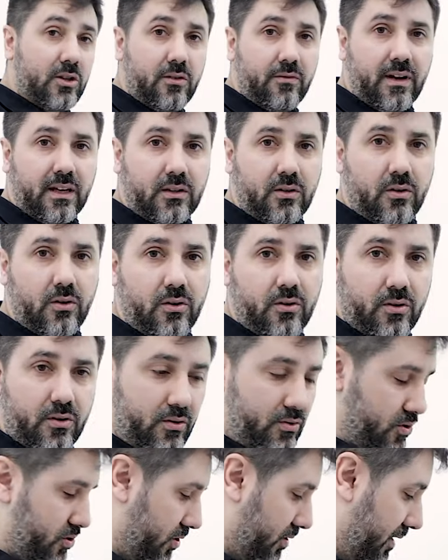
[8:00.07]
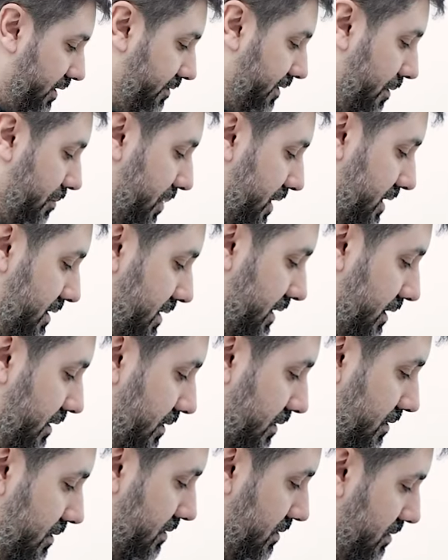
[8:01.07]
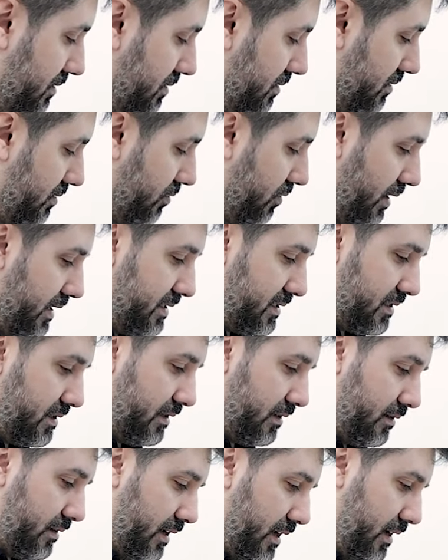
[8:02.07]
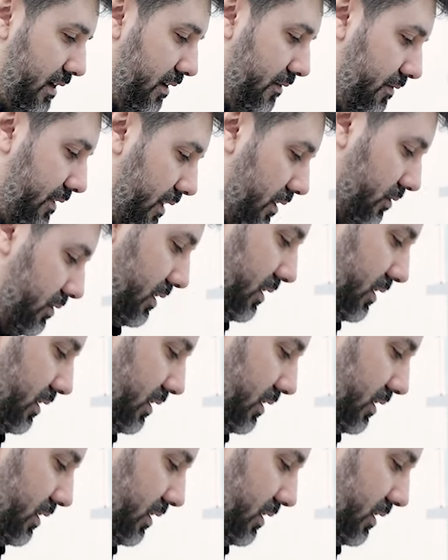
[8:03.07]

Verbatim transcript: trovato l'orologio che fa per sé. Questo è il livello